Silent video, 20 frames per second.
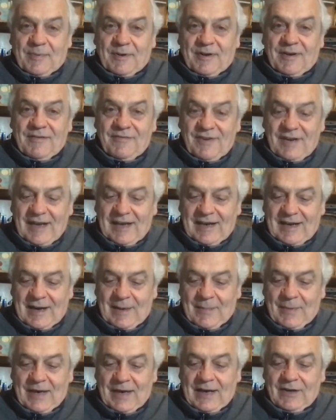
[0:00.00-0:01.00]
Per infilare
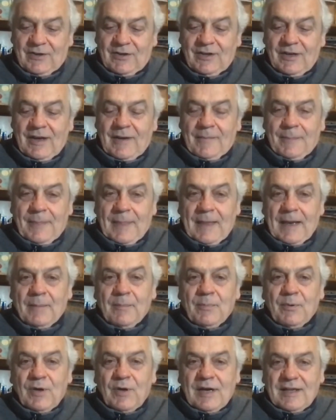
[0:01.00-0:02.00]
la mano nella
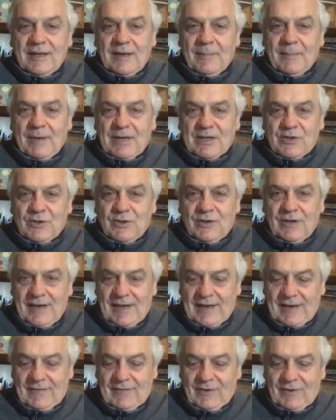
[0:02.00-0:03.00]
bocca del
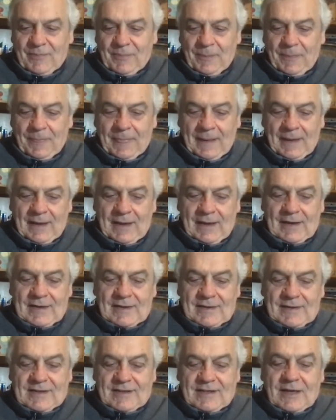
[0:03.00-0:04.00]
bassorilievo.
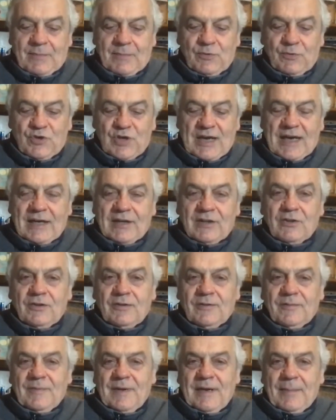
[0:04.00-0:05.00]
Se sei
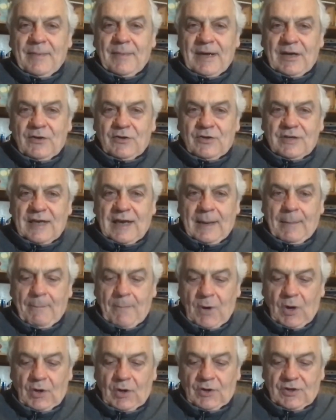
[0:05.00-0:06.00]
bugiardo, la mano sarà
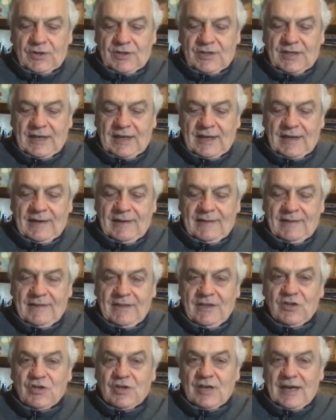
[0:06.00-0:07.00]
morsa,
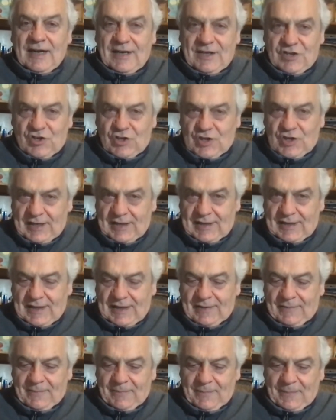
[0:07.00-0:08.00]
dice la leggenda.
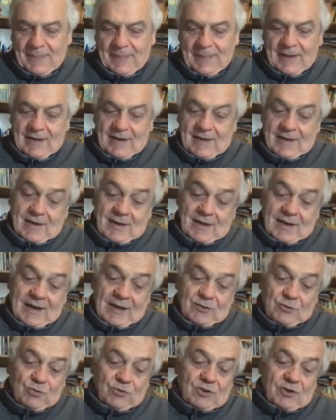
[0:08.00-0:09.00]

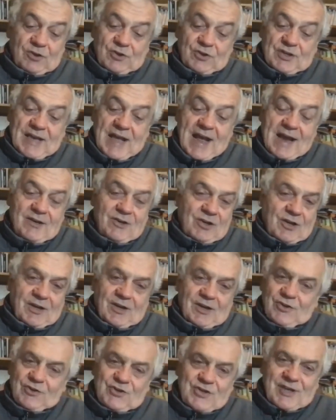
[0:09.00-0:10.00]
E tutti lo sanno
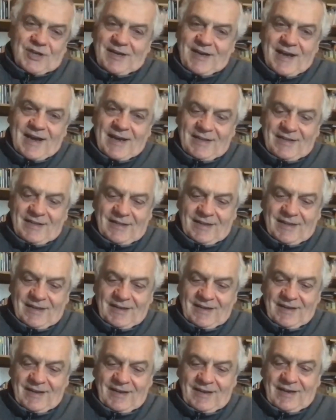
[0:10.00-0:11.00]
che non
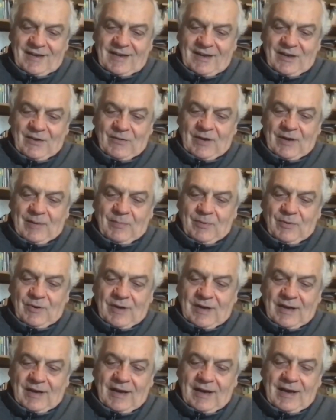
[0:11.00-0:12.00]
niente in quella
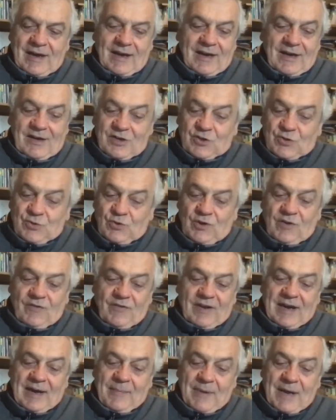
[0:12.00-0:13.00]
bocca, che nessuno
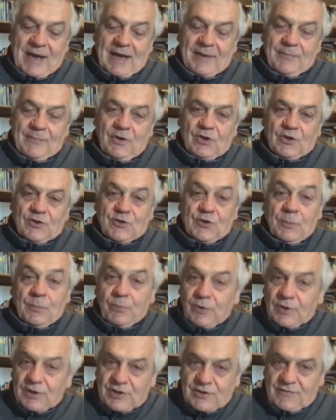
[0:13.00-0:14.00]
verrà mai morso,
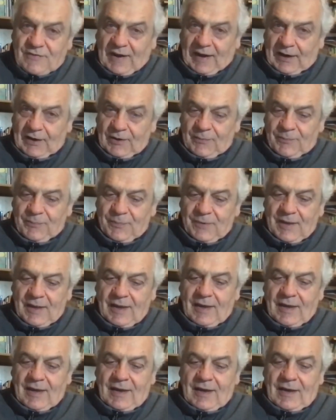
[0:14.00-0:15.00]
eppure ci vanno
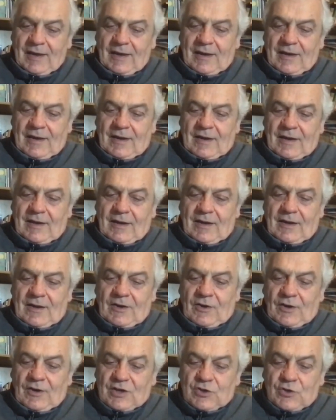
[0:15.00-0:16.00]

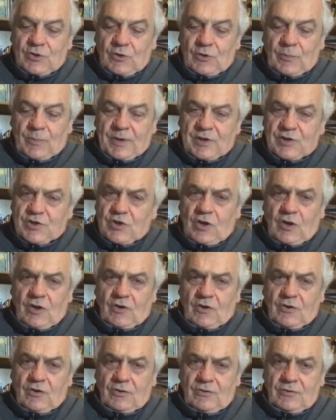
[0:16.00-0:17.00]
non è solo per
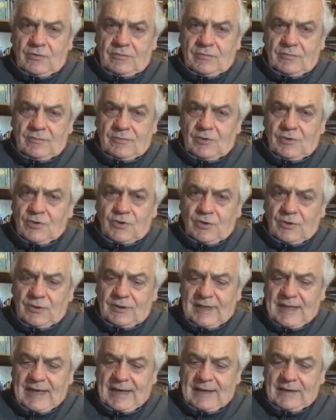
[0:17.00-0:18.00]
gioco, non, non
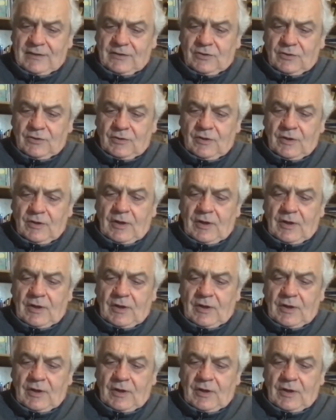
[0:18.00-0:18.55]
soltanto.